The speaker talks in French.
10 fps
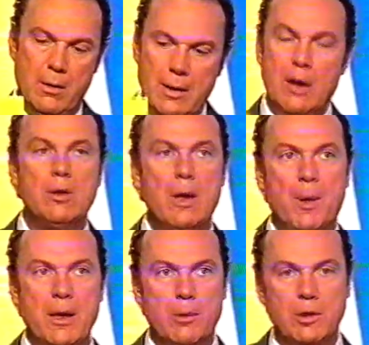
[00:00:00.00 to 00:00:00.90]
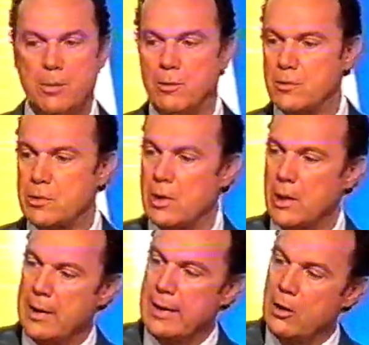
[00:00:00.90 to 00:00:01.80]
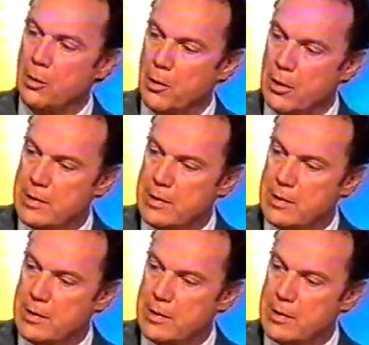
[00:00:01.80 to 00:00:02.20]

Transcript: là, on n'a pas les bonnes réponses. Quel empereur